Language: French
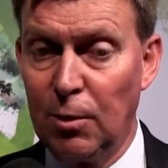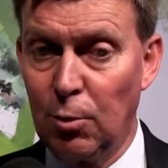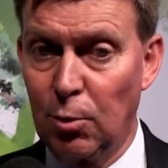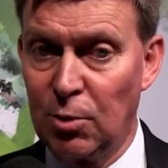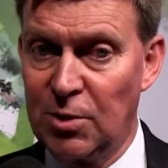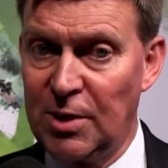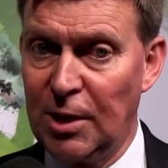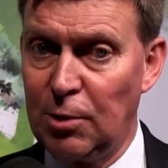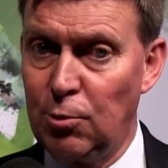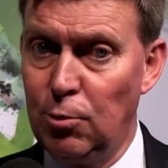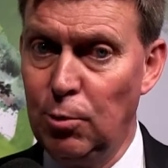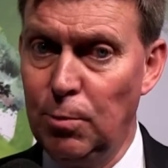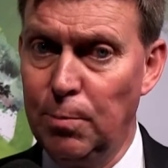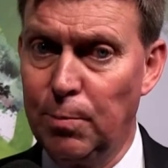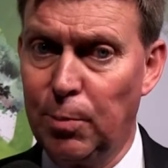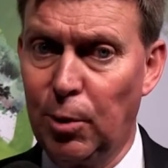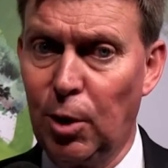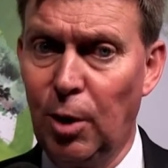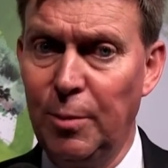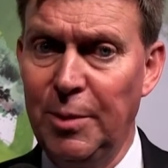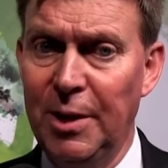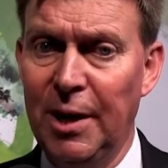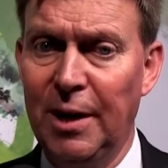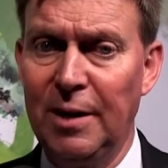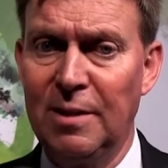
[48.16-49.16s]
Donc c'est une
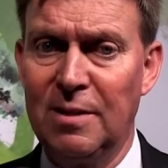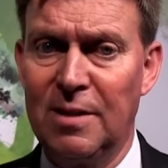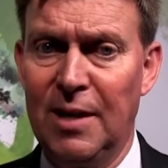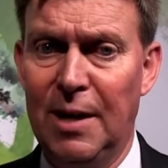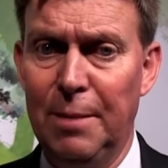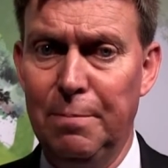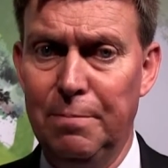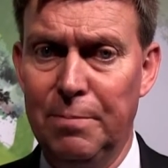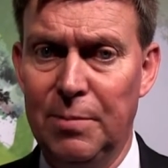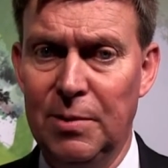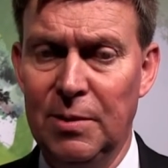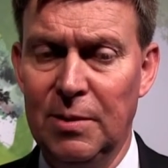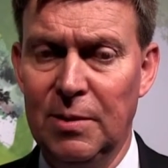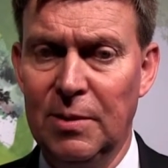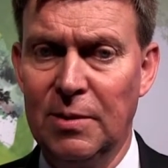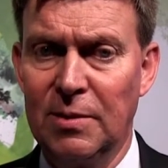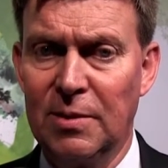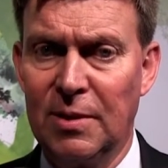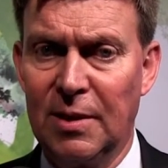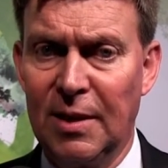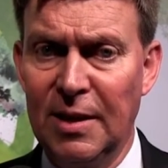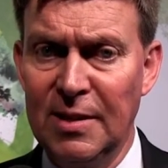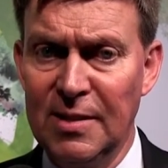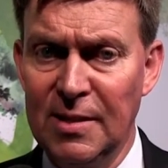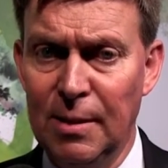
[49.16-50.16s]
première étape
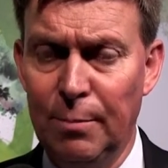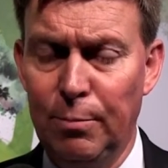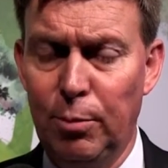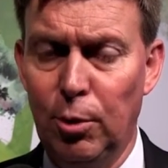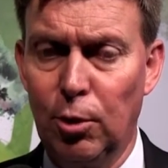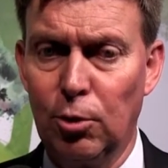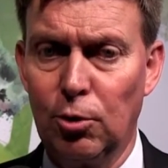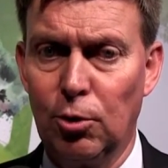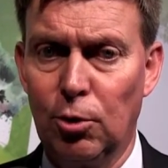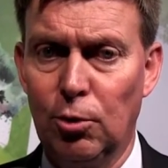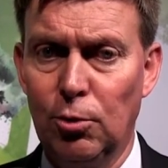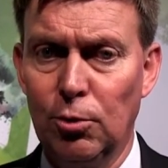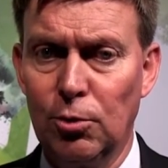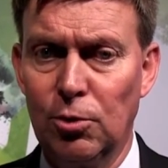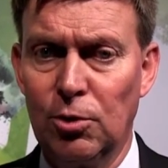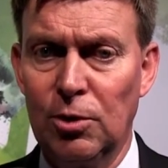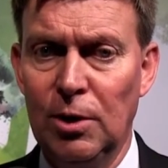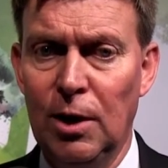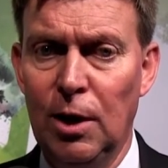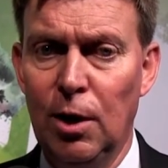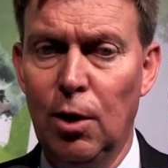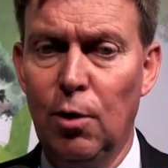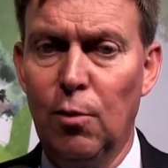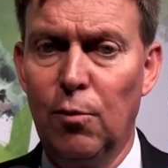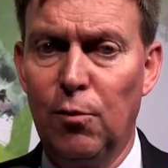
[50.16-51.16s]
très importante,
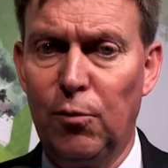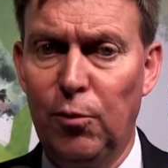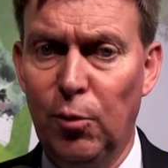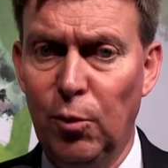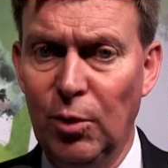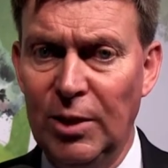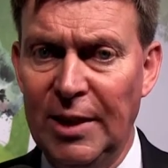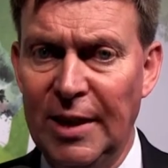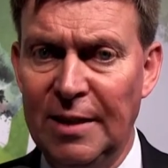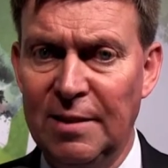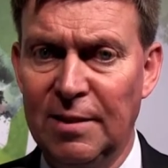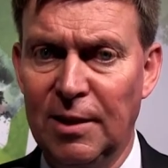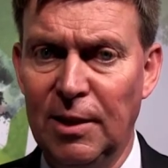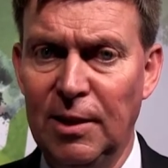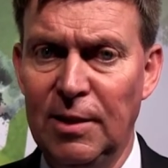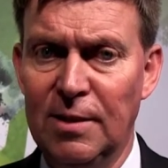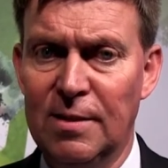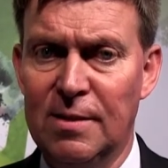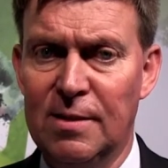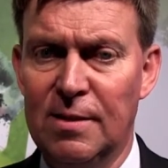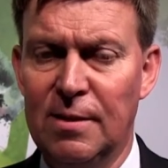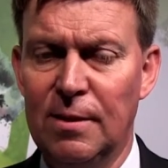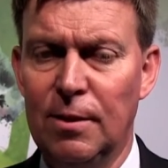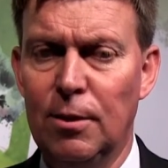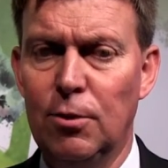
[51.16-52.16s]

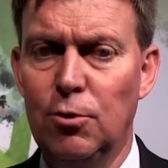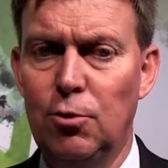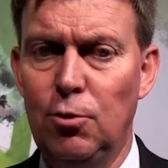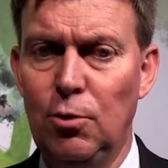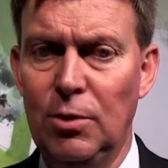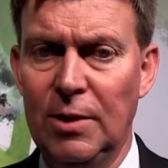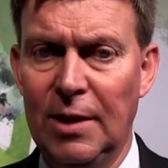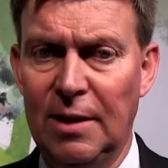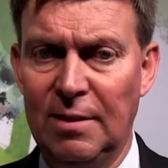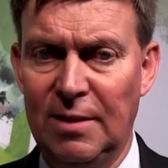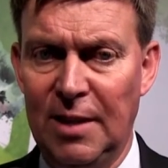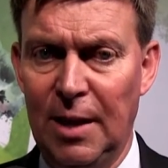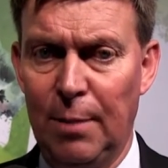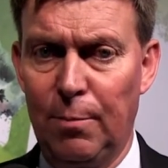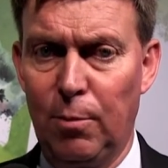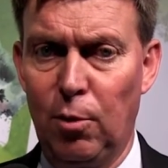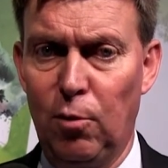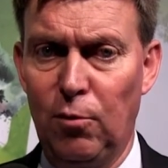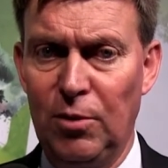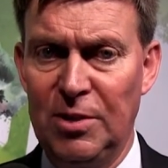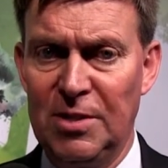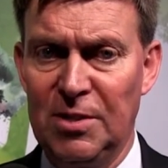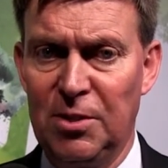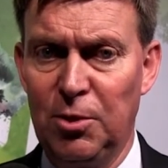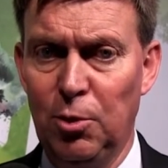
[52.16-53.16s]
fondatrice d'une
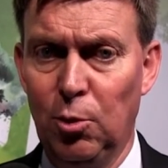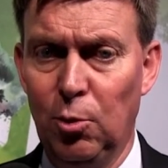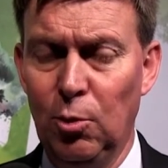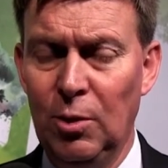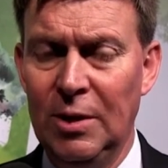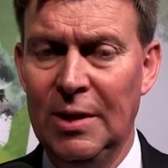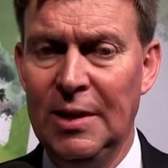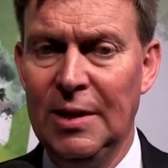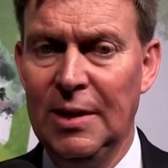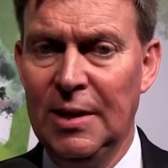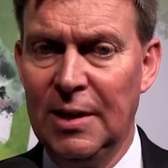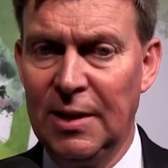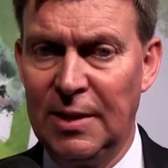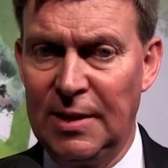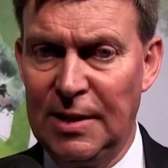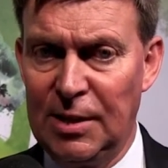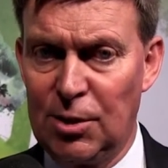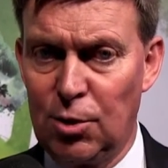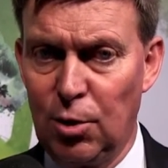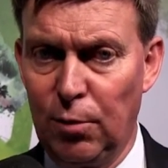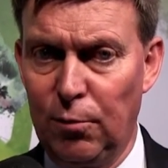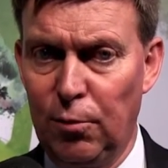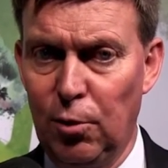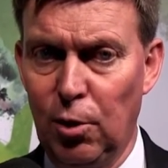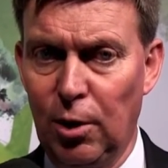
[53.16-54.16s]
interprofession qui
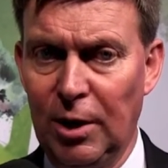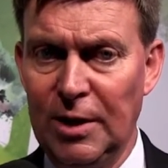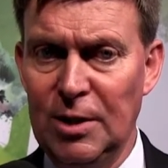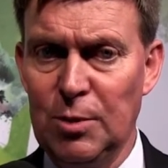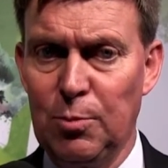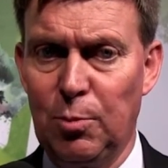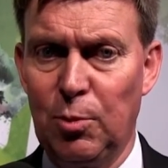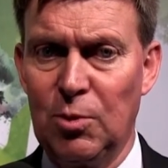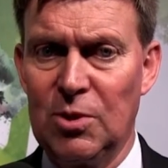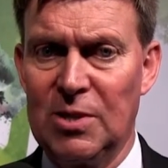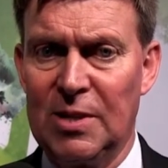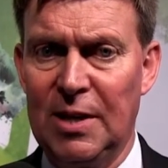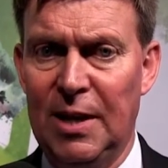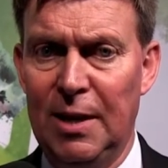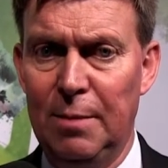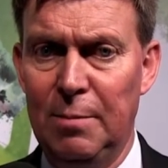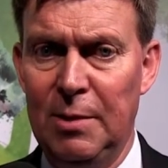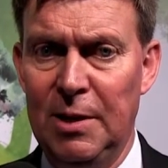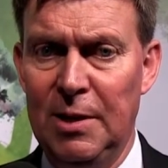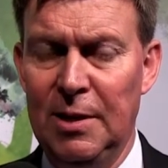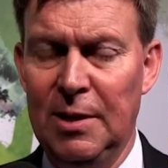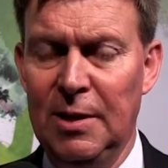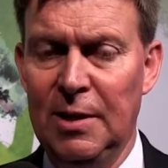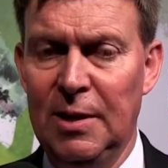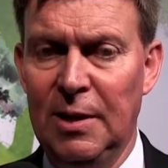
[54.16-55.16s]
se veut
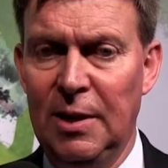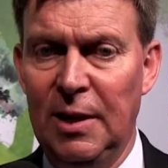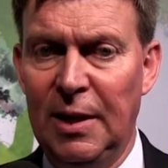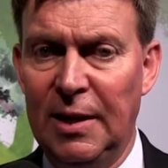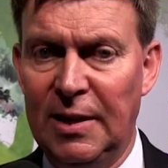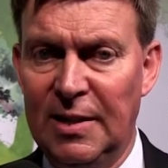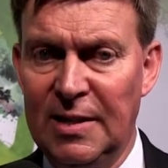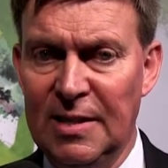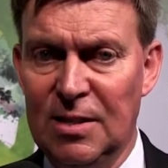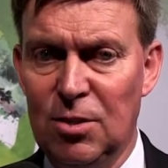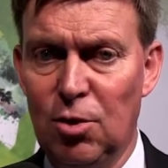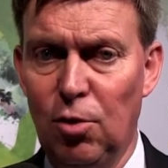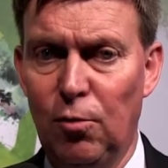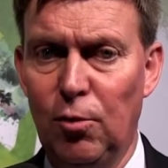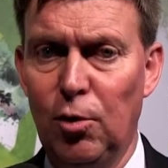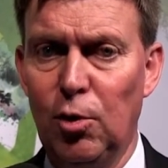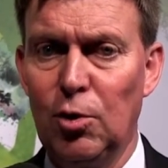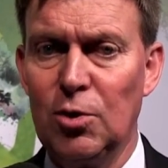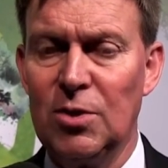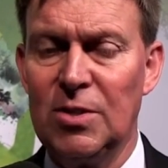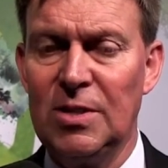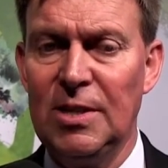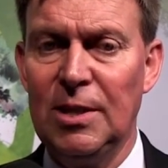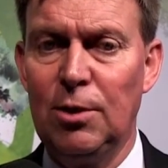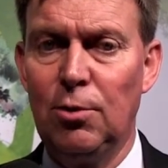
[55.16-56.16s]
responsable et qui se veut
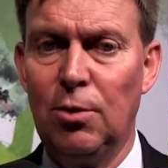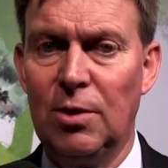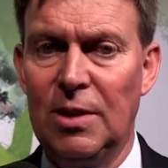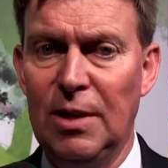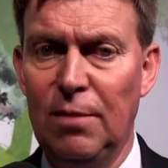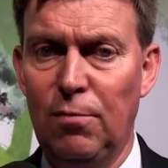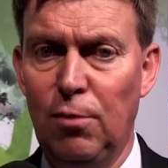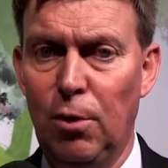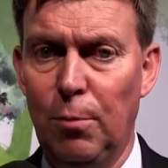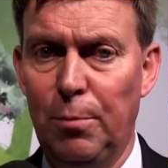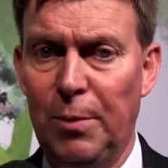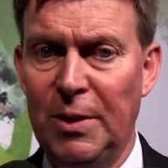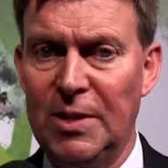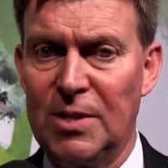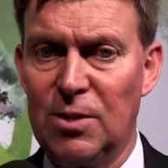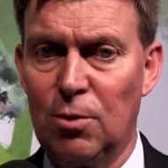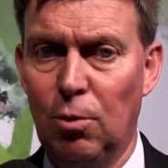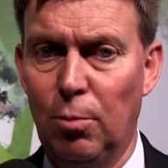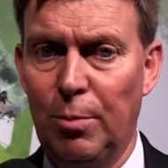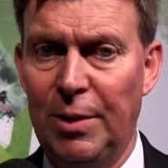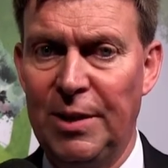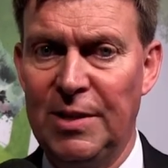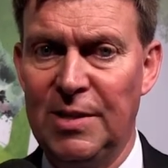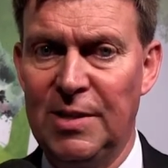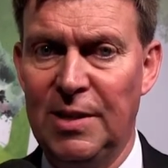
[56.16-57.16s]
aussi de développer
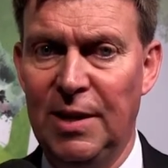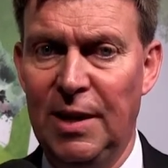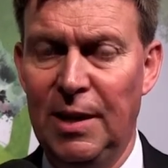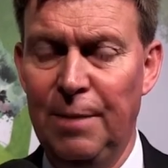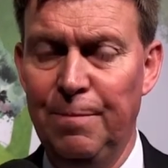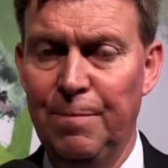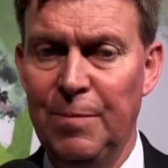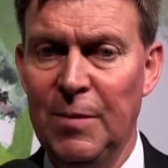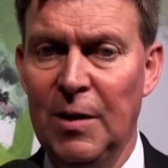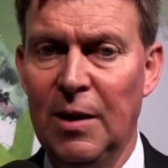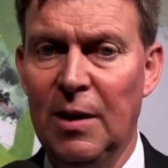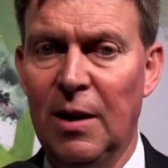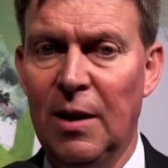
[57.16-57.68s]
son métier